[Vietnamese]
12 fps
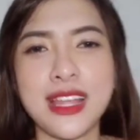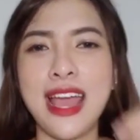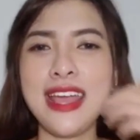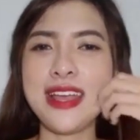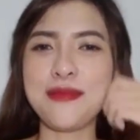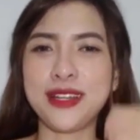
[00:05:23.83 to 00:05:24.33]

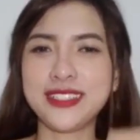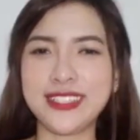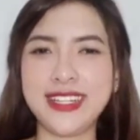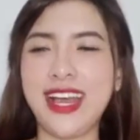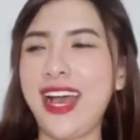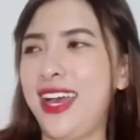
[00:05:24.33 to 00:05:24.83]
hay giờ mọi
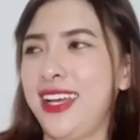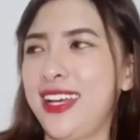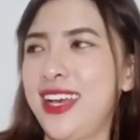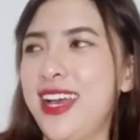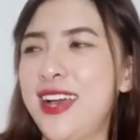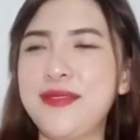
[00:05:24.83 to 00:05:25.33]
người à
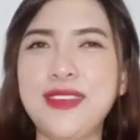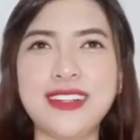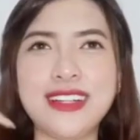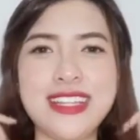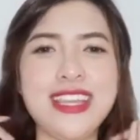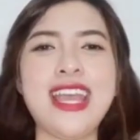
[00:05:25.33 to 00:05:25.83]

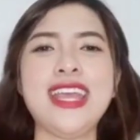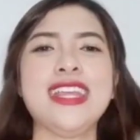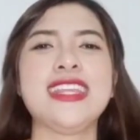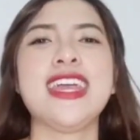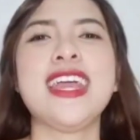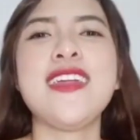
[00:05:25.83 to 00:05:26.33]
mọi người
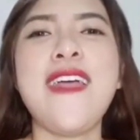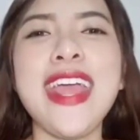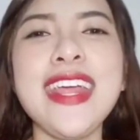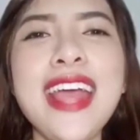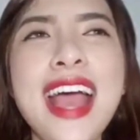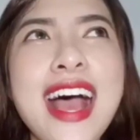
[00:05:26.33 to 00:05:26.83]
chơi chơi
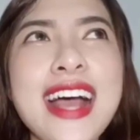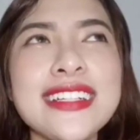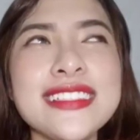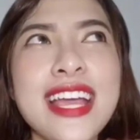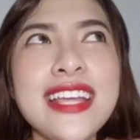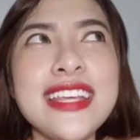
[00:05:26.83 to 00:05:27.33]
đáng à,
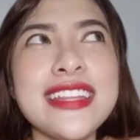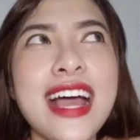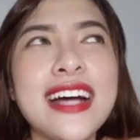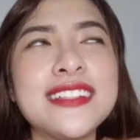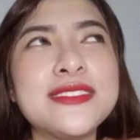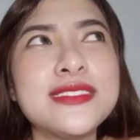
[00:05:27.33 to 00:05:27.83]
đáng gì
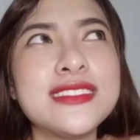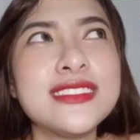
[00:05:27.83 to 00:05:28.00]
ta